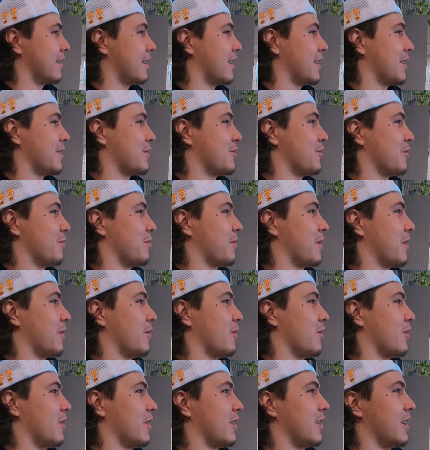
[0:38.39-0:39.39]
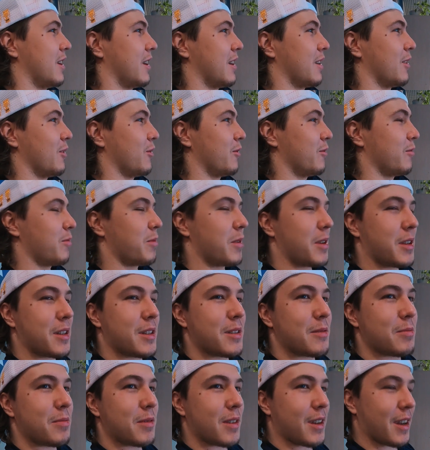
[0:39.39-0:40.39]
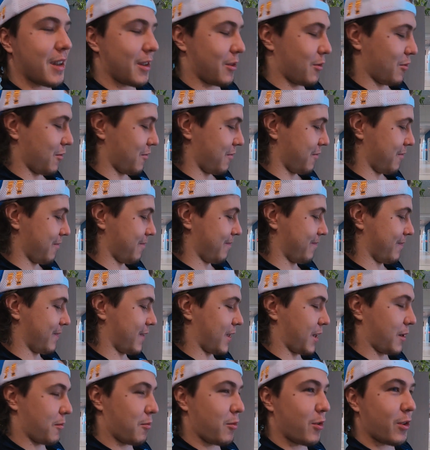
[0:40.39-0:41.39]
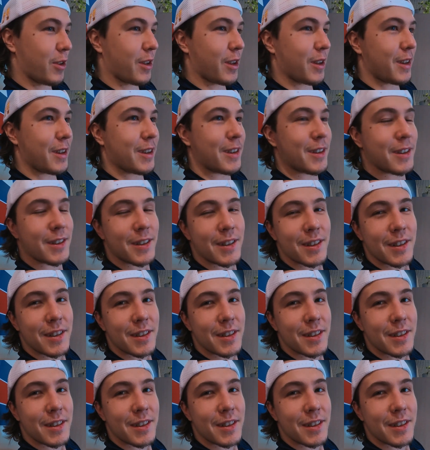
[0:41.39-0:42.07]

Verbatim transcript: Хорошо провел, отдохнул, в принципе, готов работать. Но ну,